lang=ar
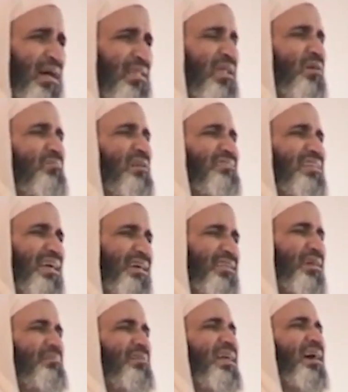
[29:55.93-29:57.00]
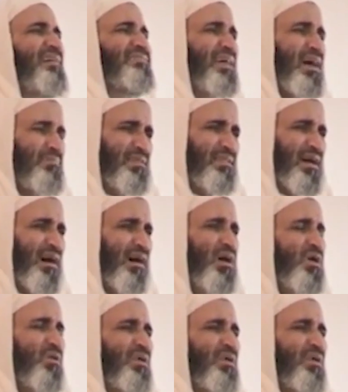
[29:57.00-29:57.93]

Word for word: اللهم طهرنا من آثامنا